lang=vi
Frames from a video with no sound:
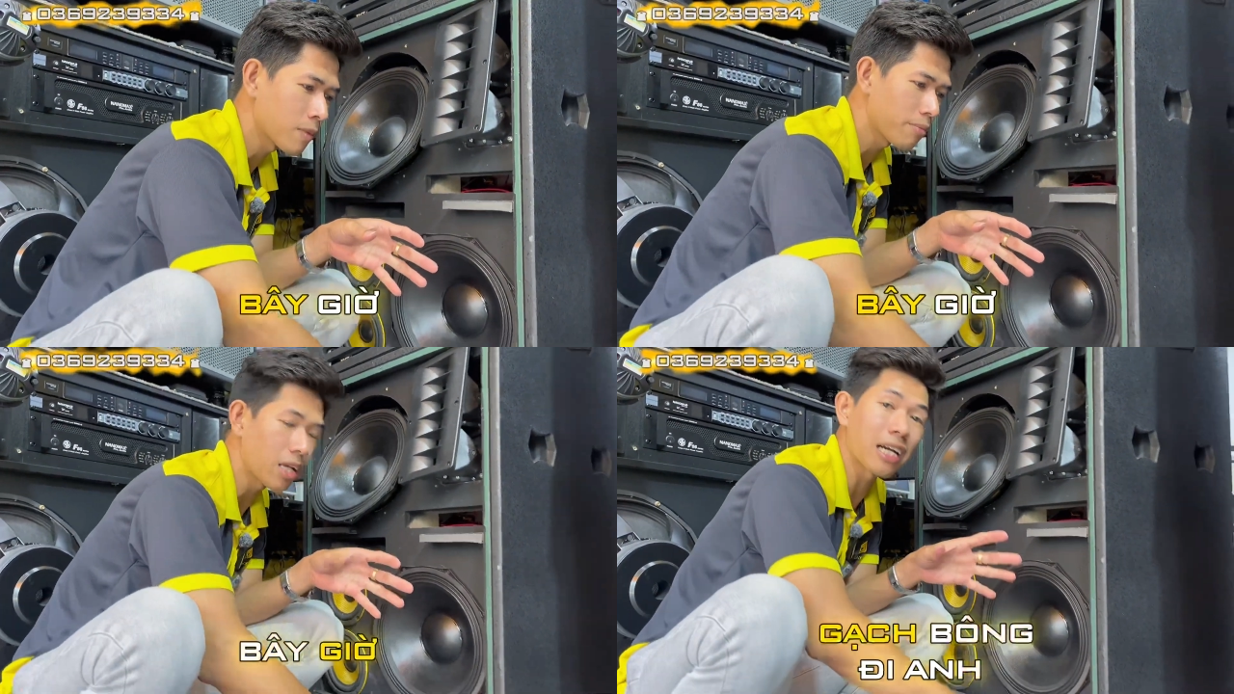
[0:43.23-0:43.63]

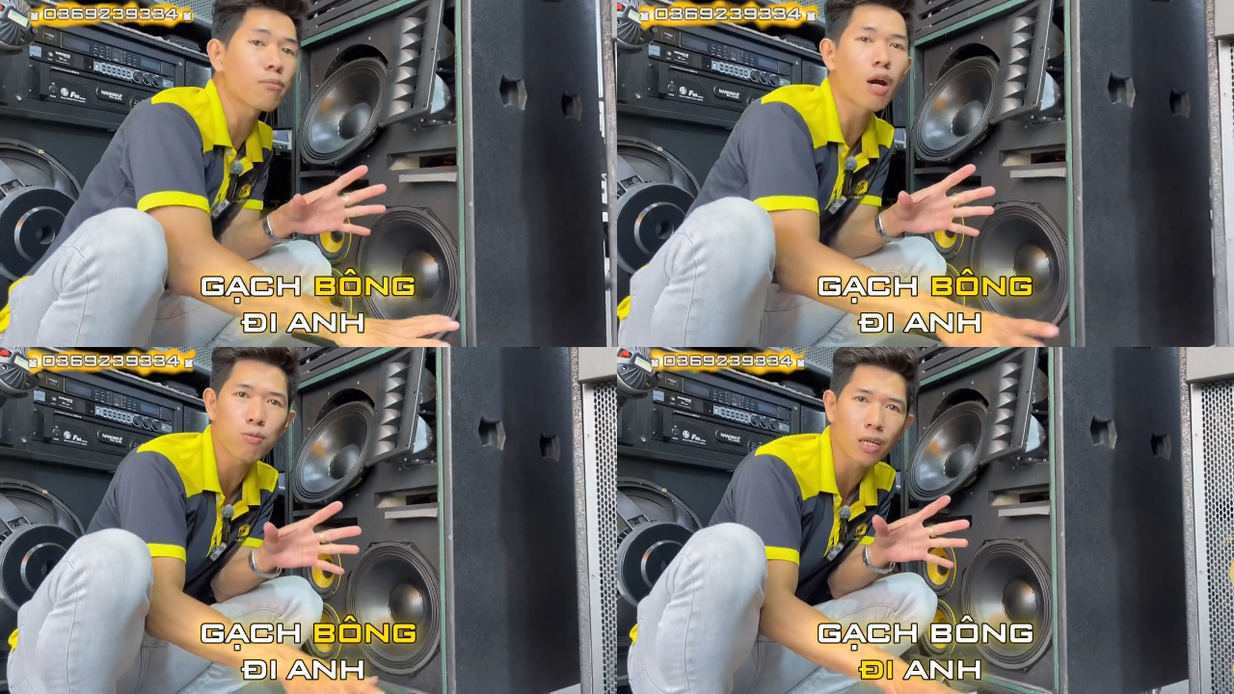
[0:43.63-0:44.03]
bây giờ
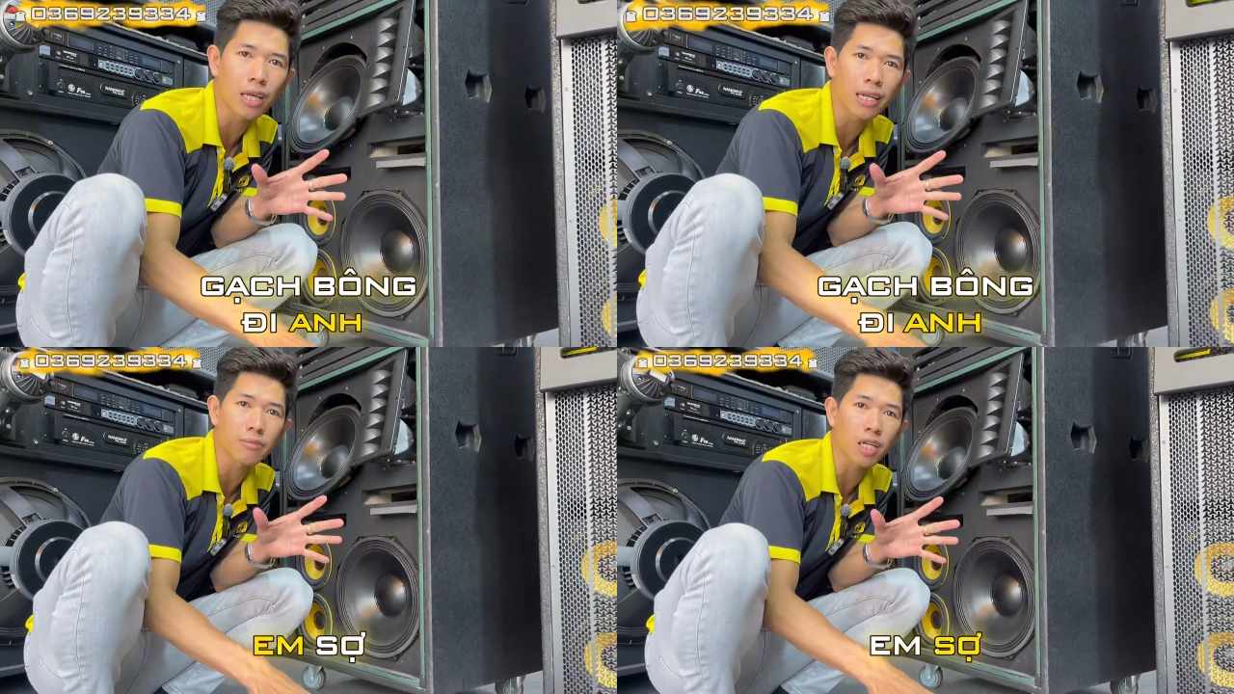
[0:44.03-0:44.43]
gạch bông đi
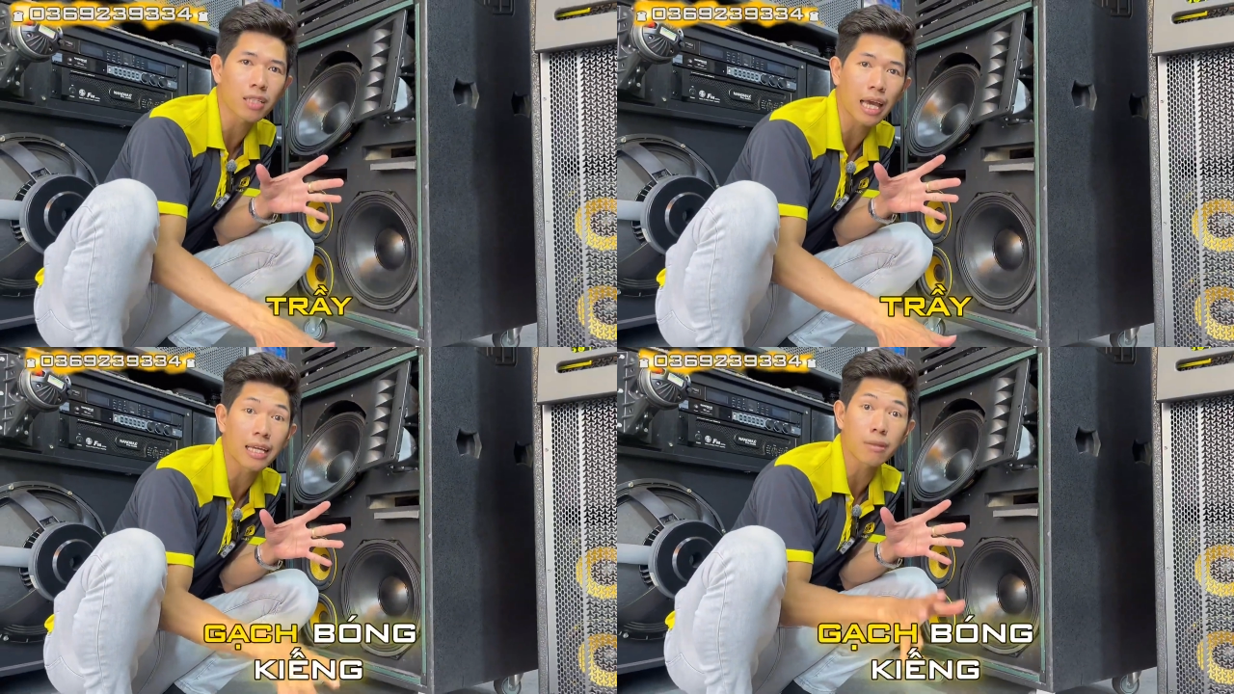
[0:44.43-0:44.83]
anh em sợ
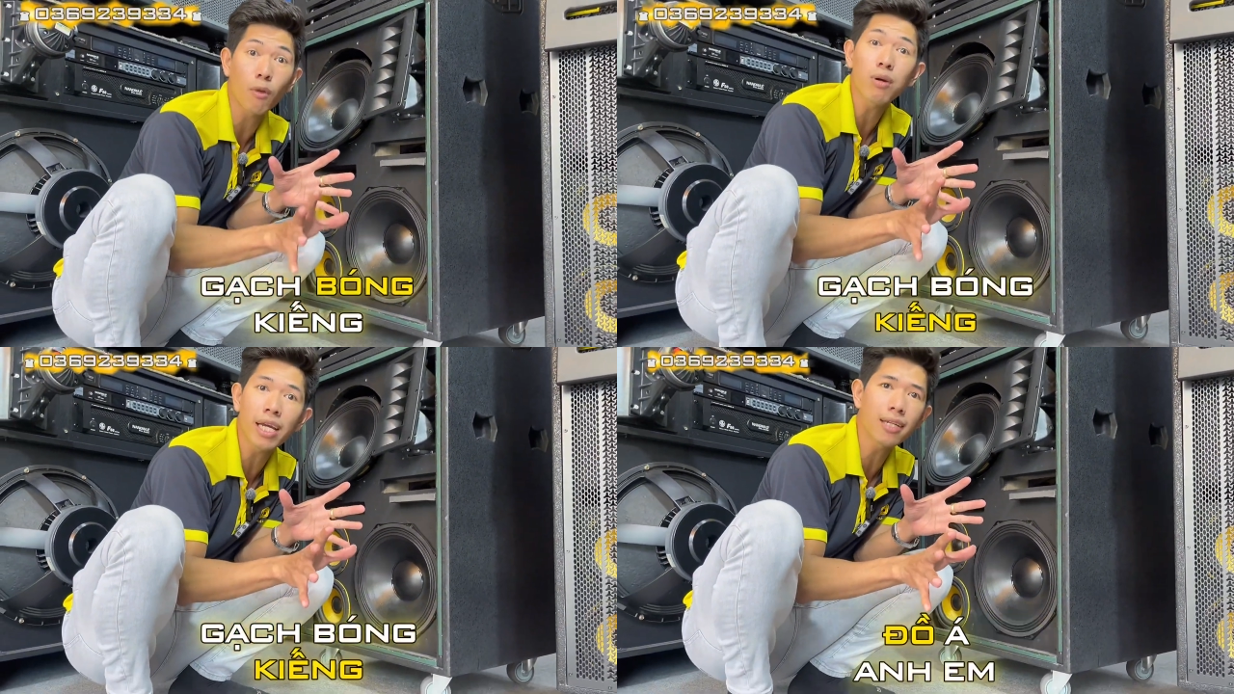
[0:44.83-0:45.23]
chày gạch
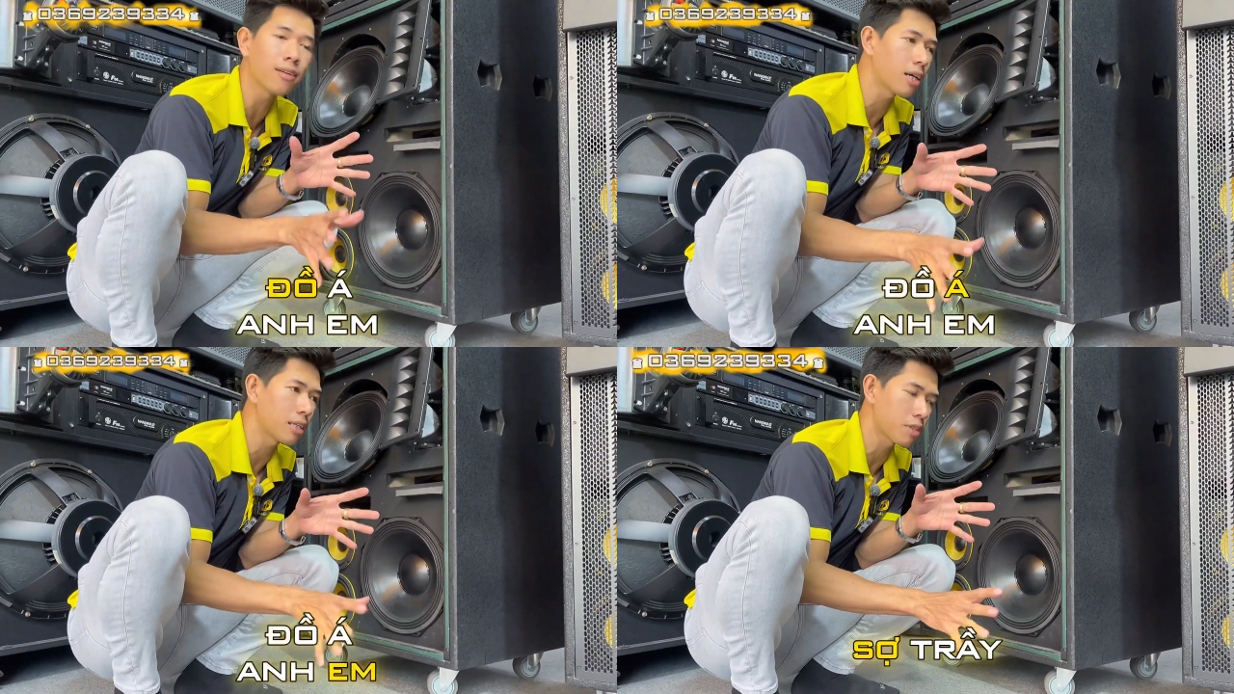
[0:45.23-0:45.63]
bóng kiến
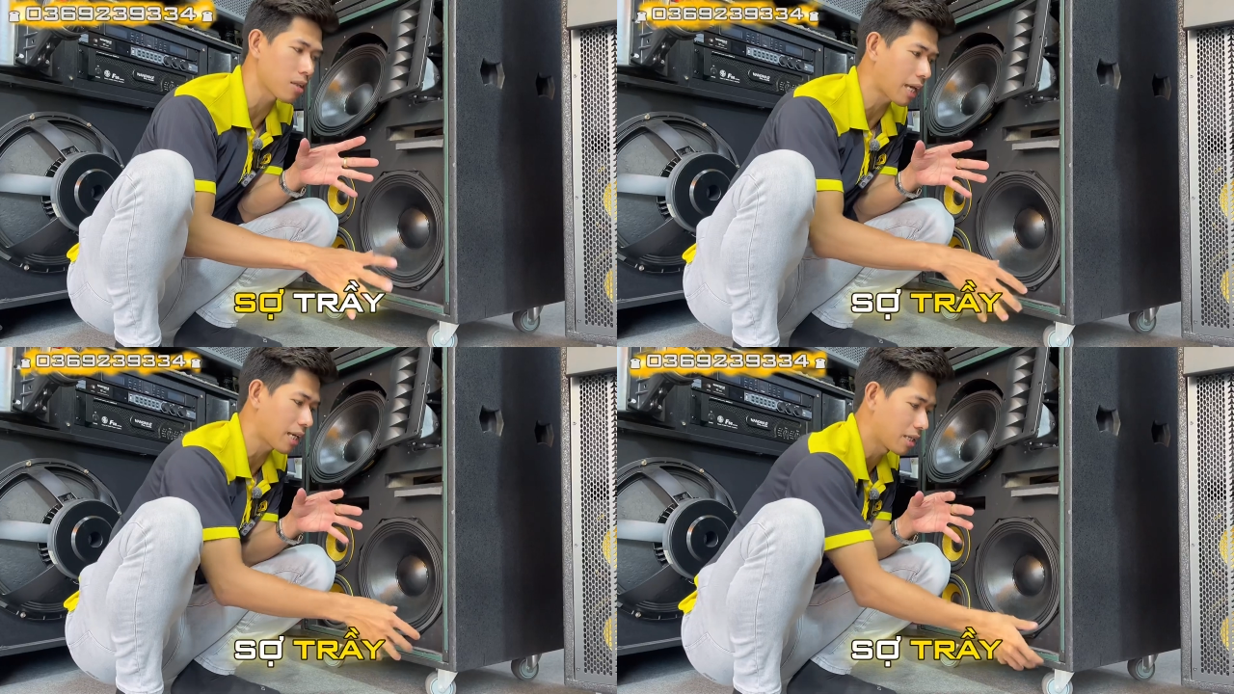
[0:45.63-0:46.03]
nữa anh em sợ
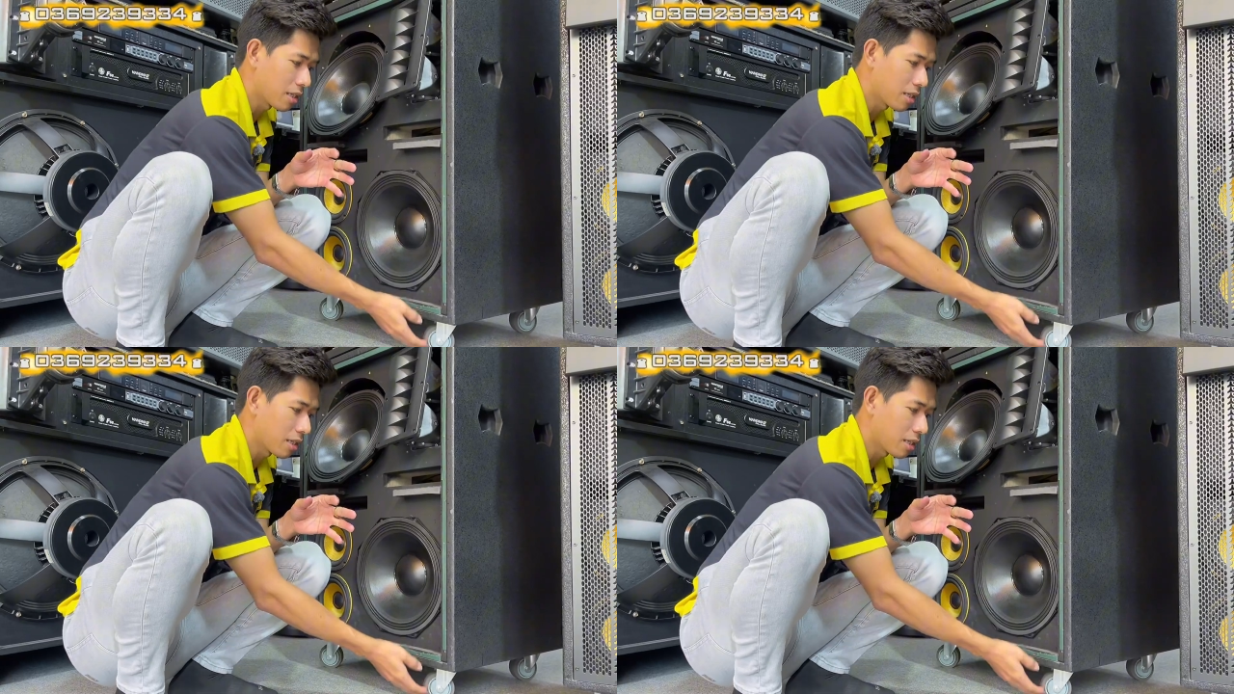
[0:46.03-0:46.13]
chày